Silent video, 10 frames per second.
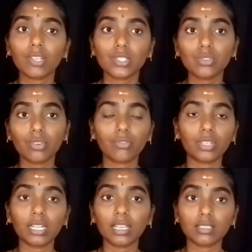ఫస్ట్
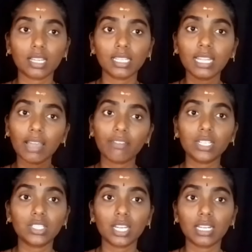ఫిఫ్టీన్ డేస్ అనేది
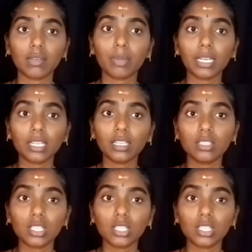అవాయిడ్ చేయండి మనకి